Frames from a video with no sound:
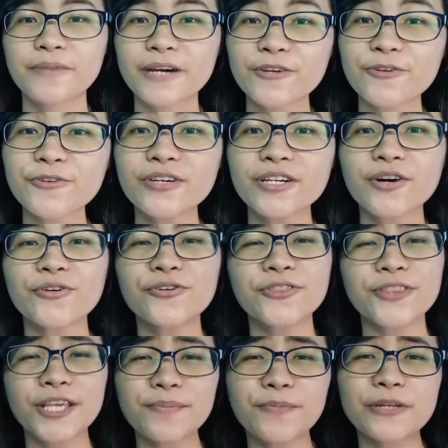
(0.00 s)
Pero kung ikaw
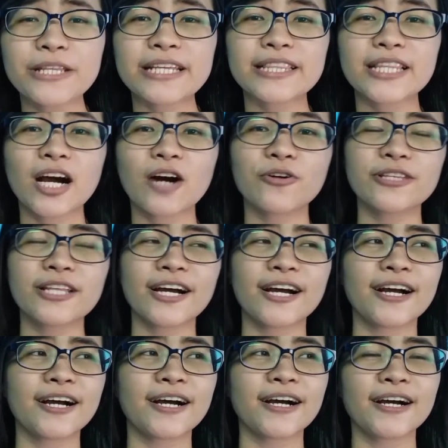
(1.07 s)
yung tipo ng tao na
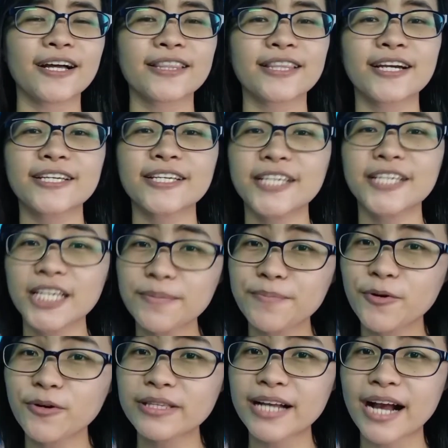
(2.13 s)

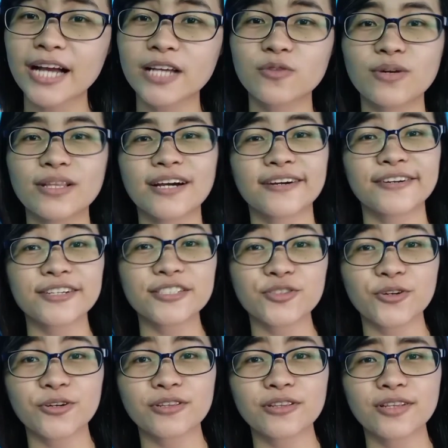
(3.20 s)
nag-iipon kahit walang
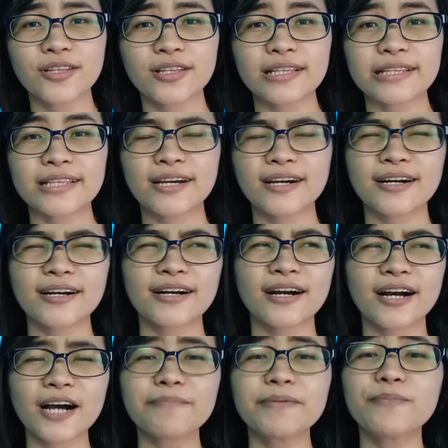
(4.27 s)
rason,
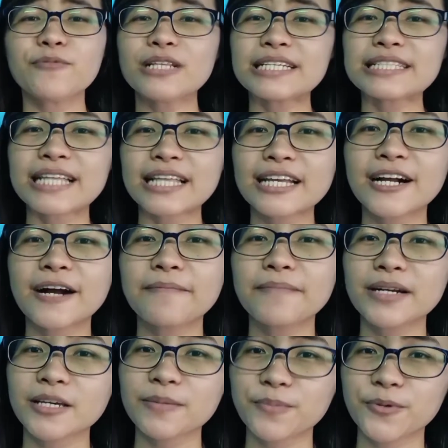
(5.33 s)
na habi mo lang talagang
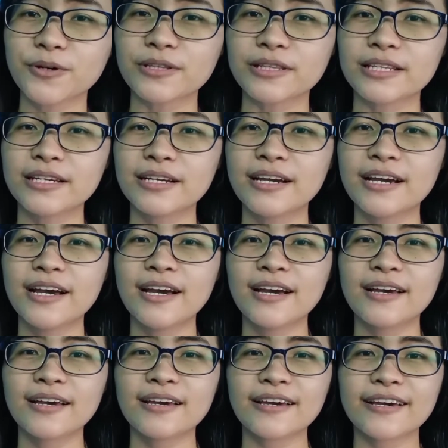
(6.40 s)
mag-ipon,
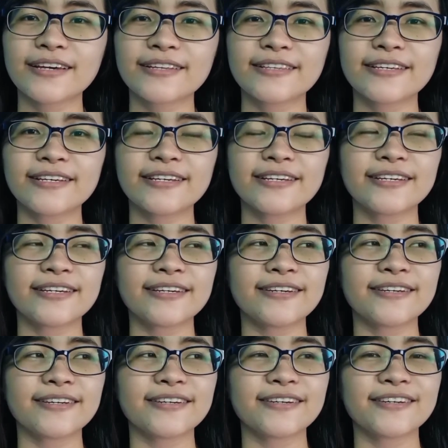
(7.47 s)

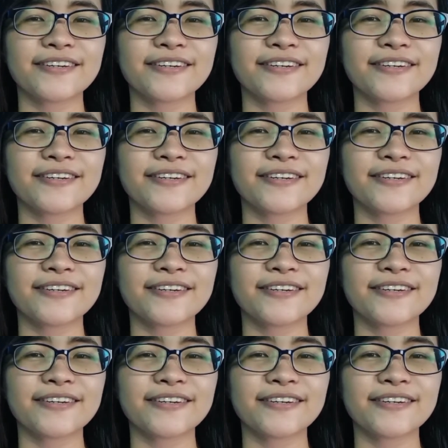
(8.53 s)
edi,